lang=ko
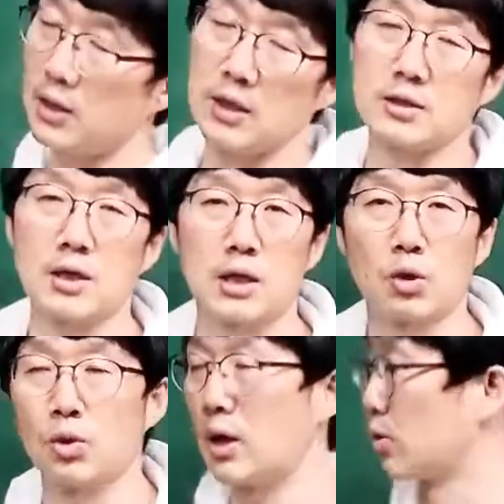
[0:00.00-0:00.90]

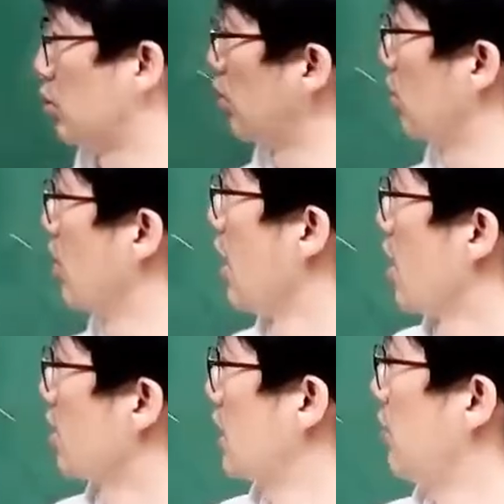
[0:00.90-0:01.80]
대상이기도 하고
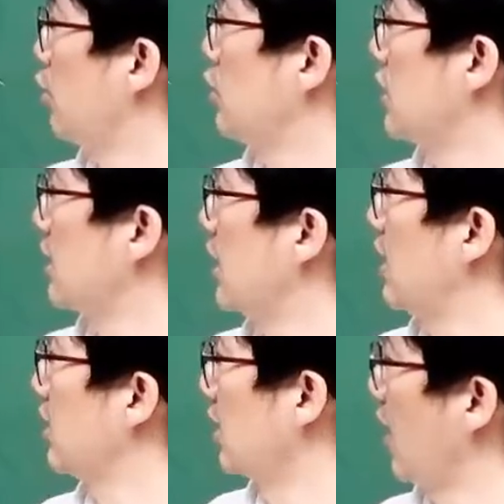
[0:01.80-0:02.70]
그러다
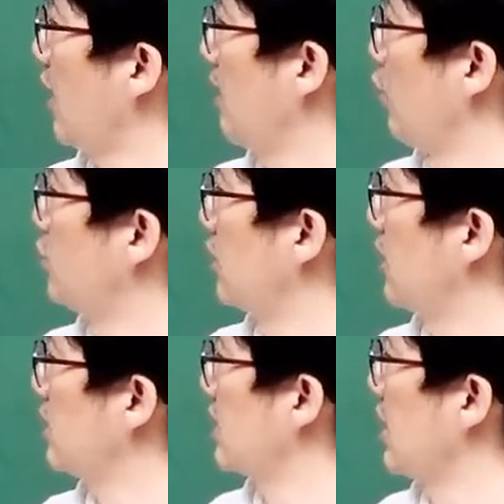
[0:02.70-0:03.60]
보니까 내
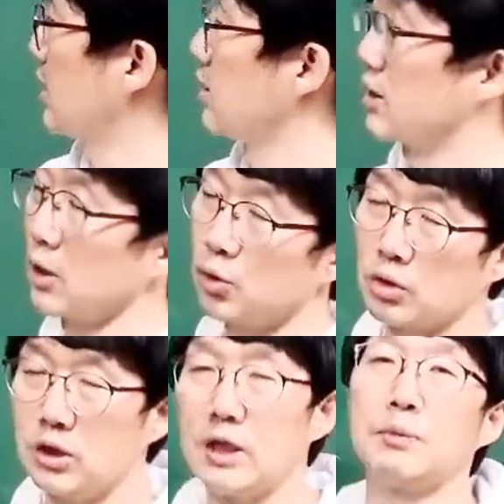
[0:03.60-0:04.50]
모습이라 생각이 드니까 또
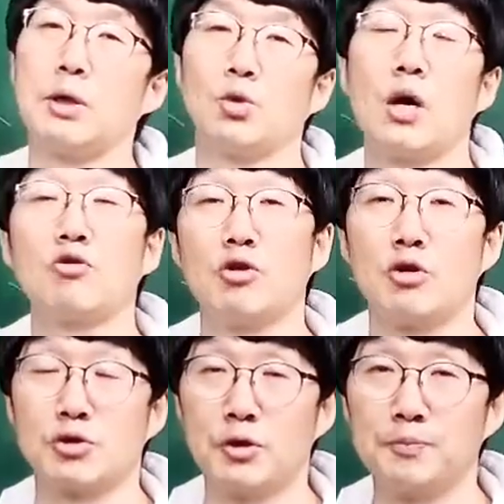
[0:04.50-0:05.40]
그립기도 하고요.
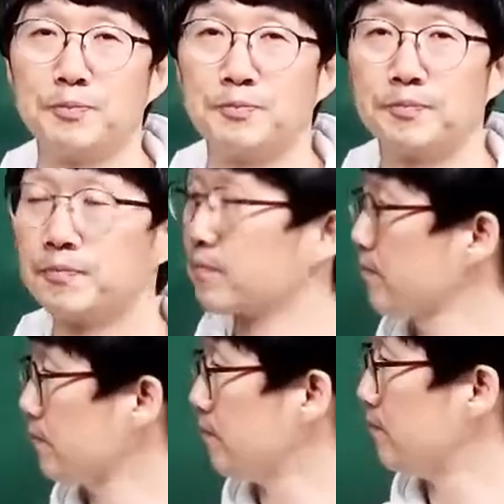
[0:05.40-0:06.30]
그죠
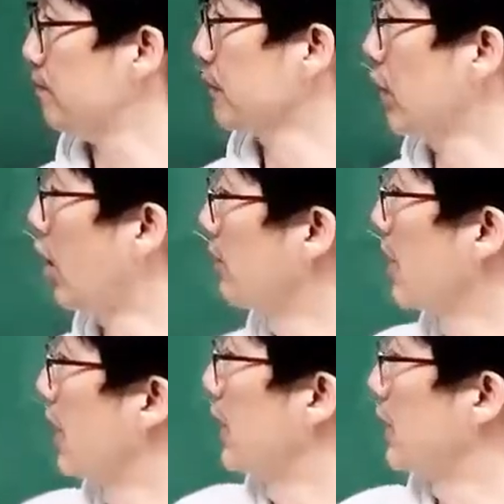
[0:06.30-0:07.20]
그럼
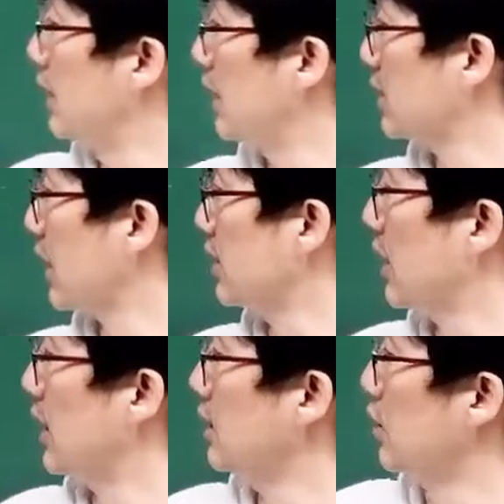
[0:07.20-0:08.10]
이 사나이는